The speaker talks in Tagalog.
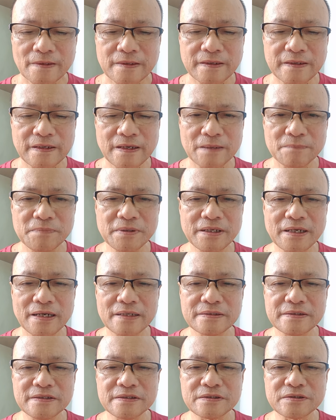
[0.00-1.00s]
sinabi nga
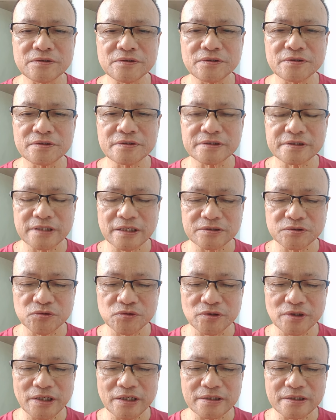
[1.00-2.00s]
dito sa
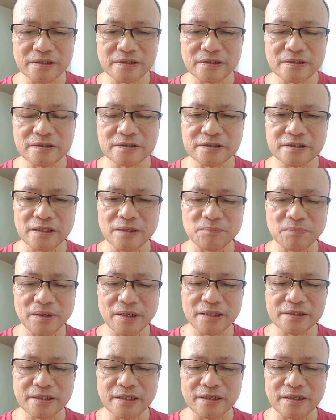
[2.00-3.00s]
sulat sa
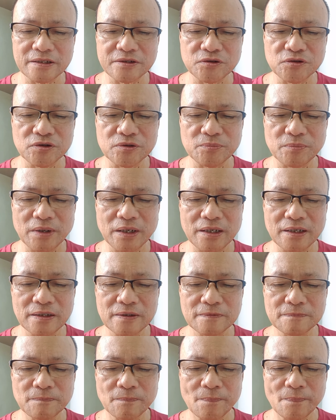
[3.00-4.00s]
mga taga-Roma
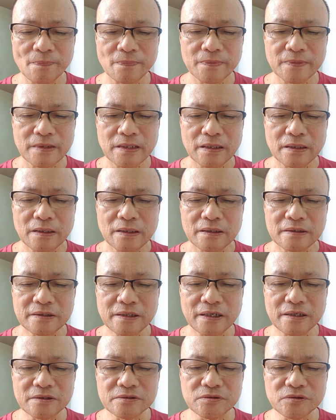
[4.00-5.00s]

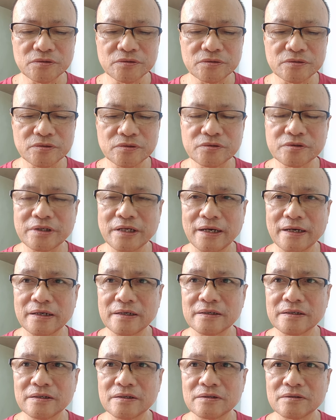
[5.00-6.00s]
na anong una,
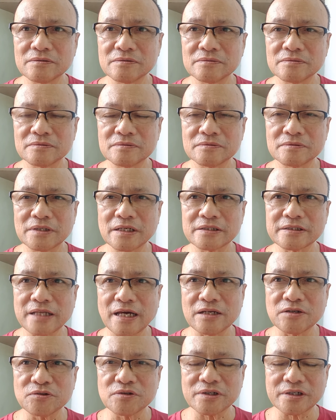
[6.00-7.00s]
wala
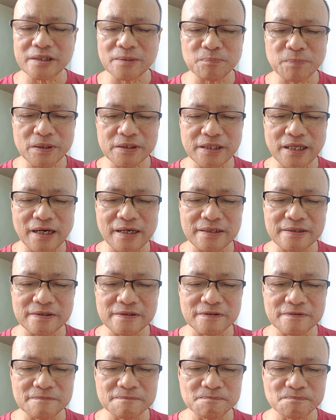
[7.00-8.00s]
tayong
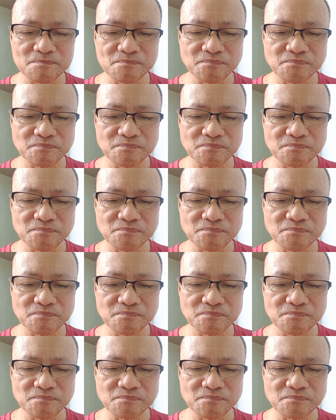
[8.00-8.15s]
karapatan